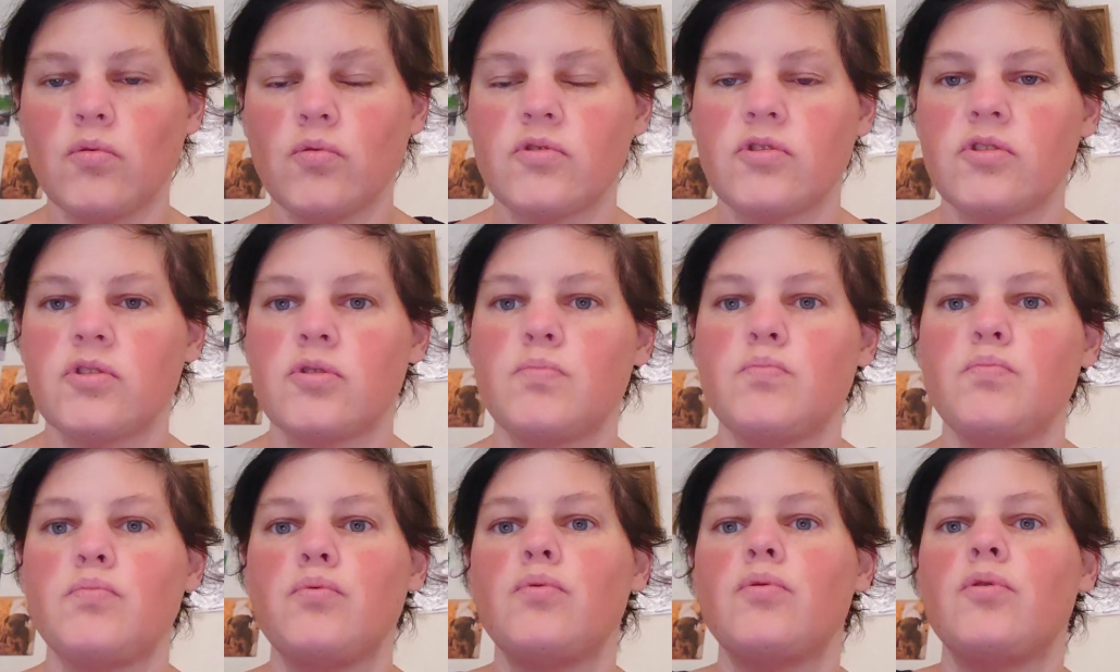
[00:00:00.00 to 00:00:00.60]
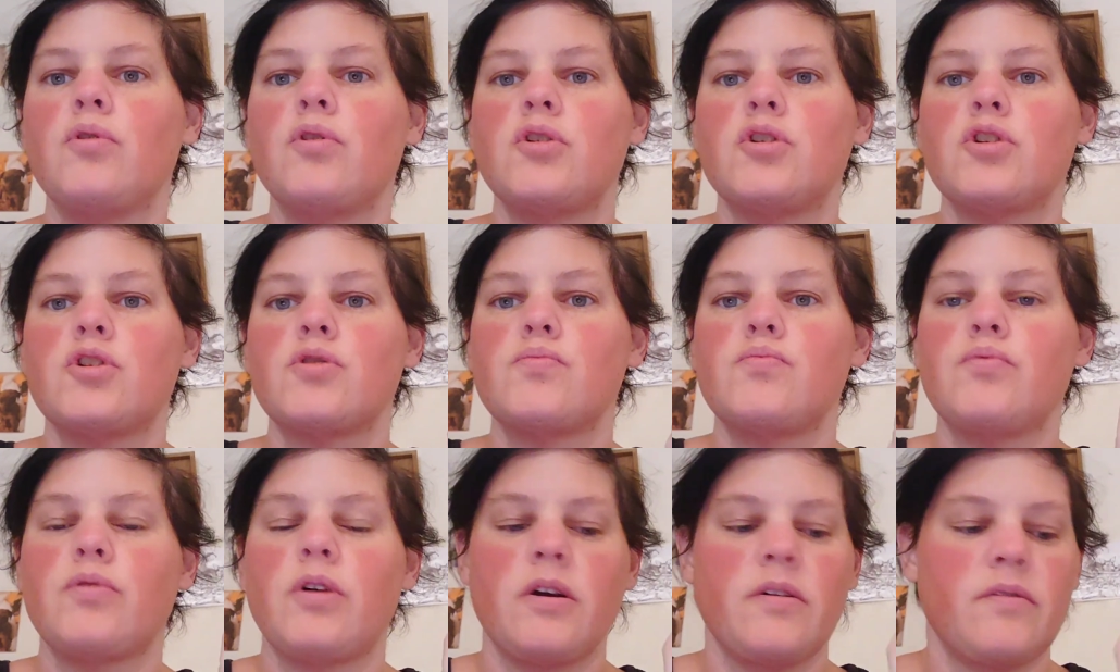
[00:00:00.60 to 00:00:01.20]
Donc, si je, peux, euh,
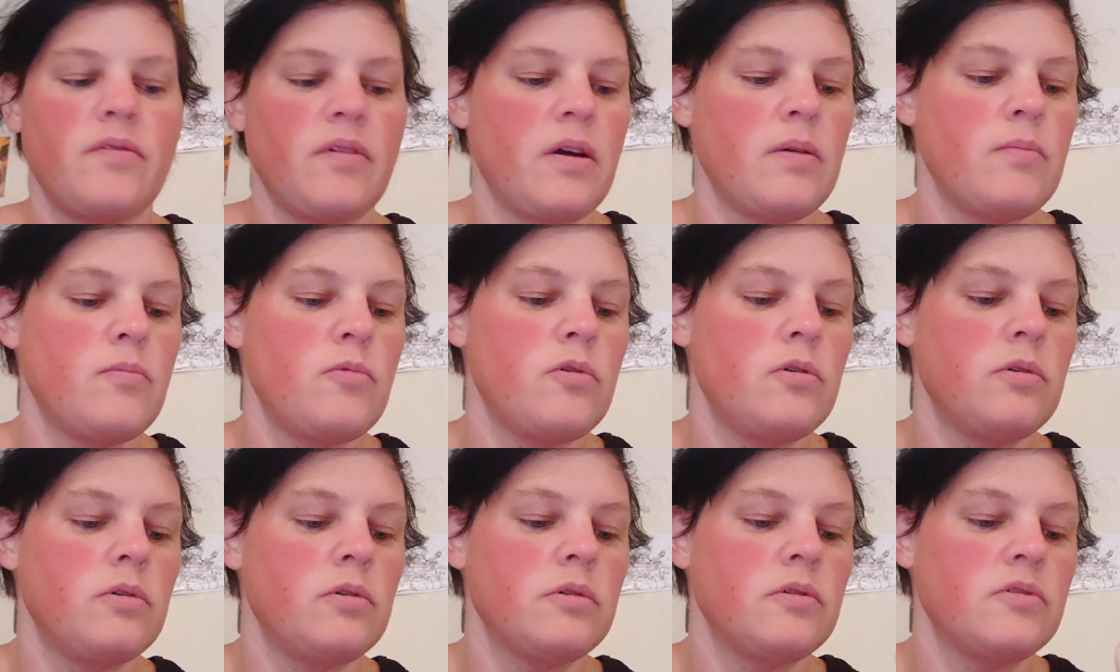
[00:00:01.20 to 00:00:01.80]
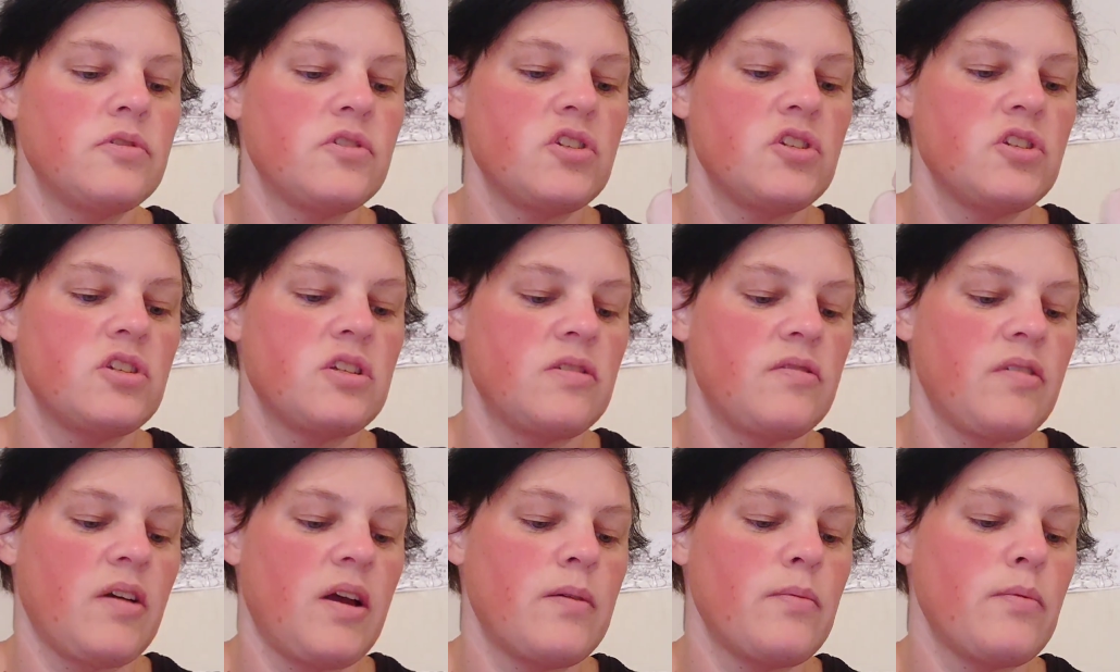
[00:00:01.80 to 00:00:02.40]
je pourrais vraiment, euh, si
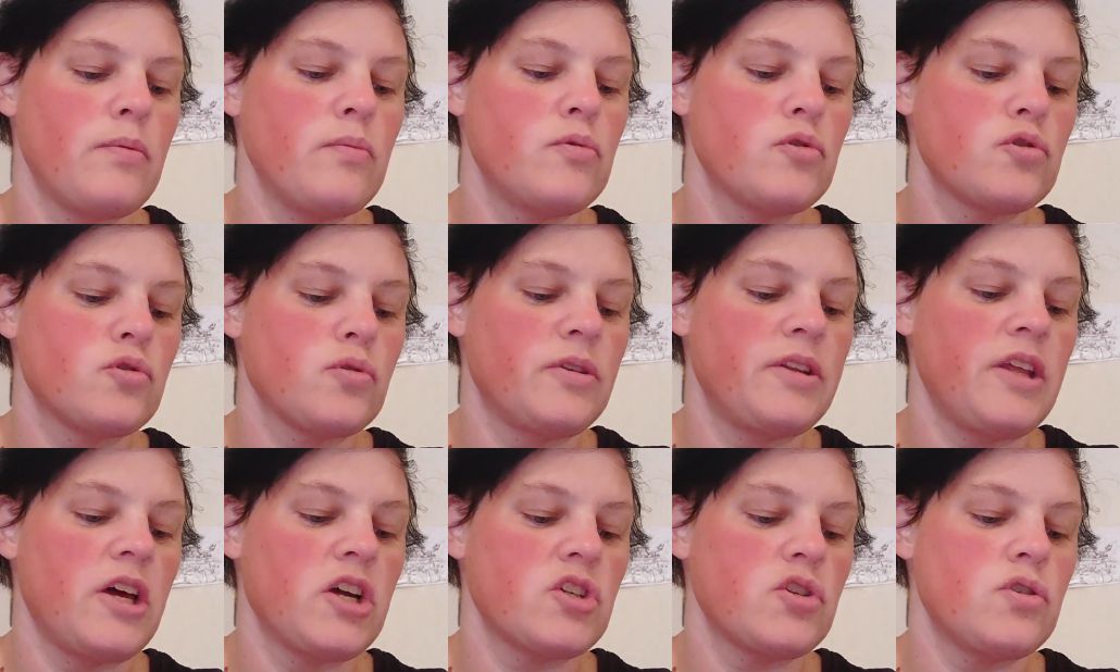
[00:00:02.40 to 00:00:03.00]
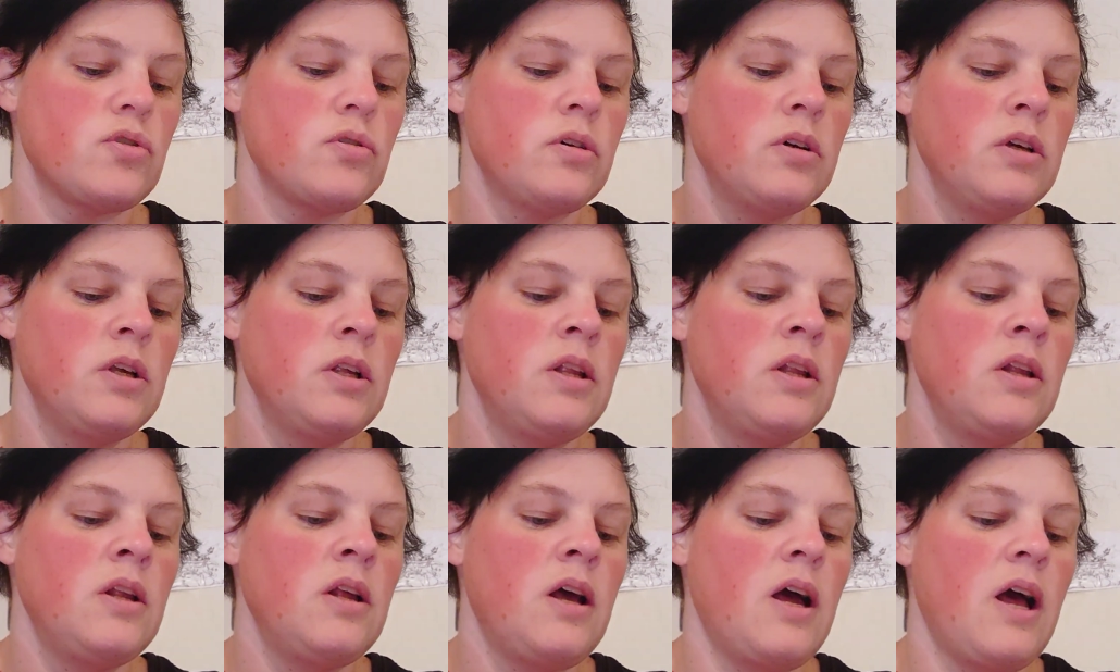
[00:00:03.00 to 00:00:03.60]
j'ai vraiment besoin d'argent
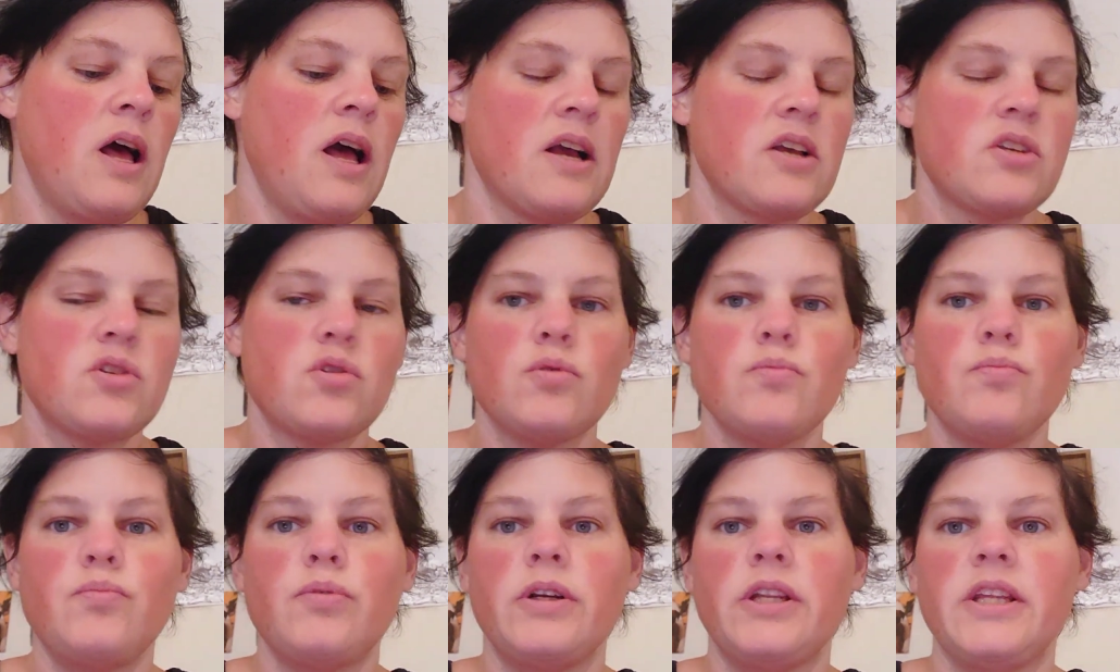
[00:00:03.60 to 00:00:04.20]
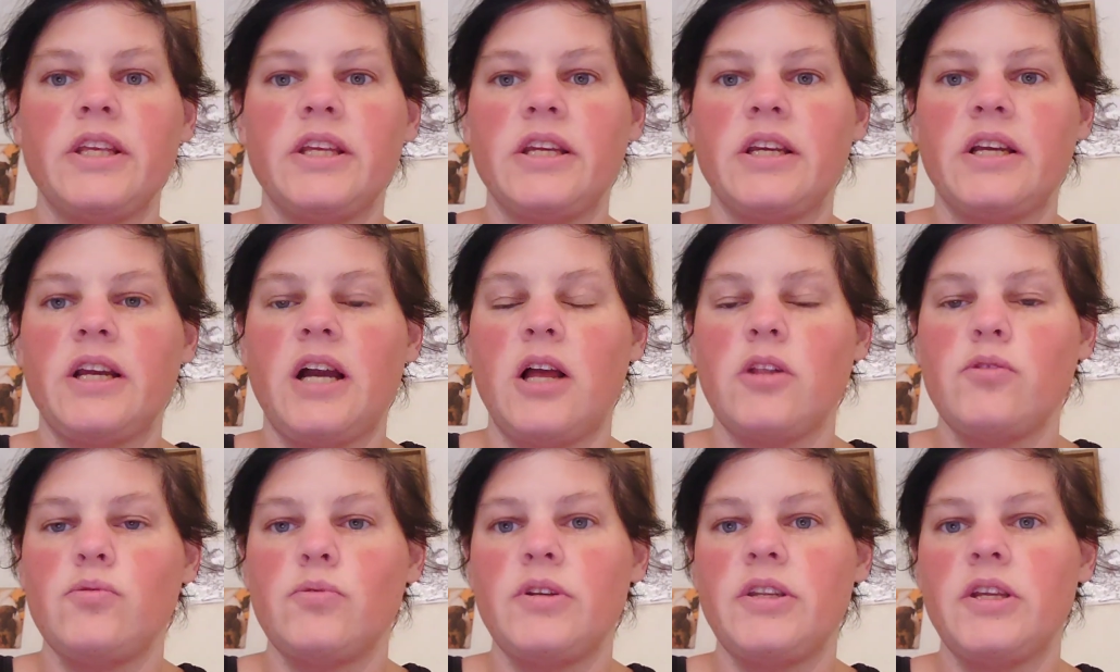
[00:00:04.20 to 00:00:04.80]
à Action pour les
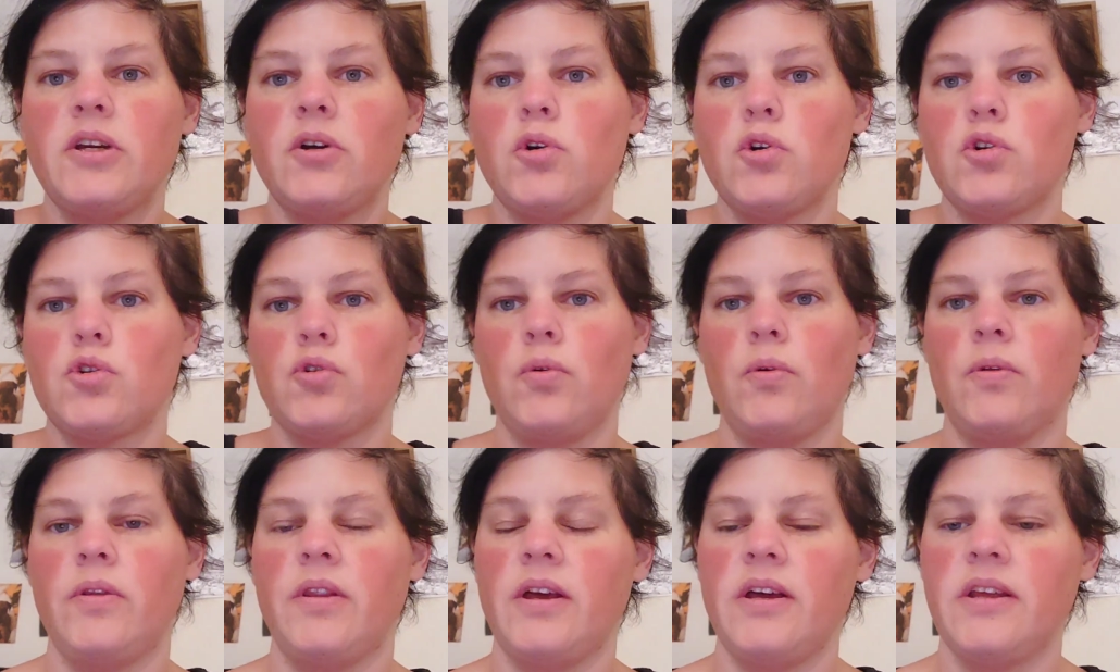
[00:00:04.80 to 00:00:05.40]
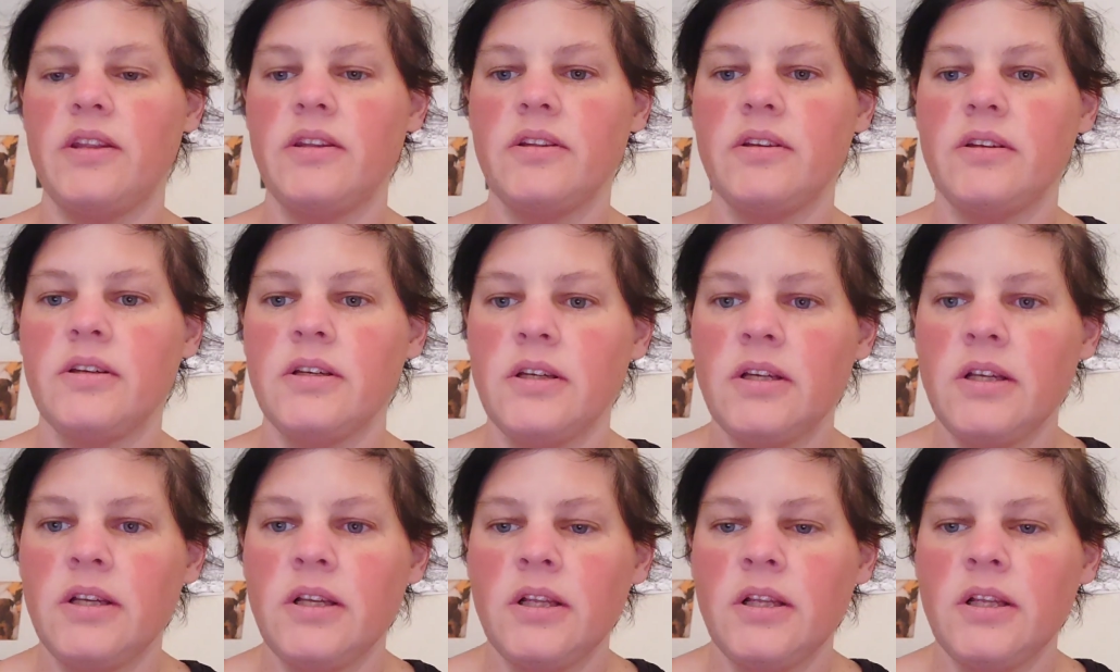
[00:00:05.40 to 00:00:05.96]
granules des cochons d'Inde,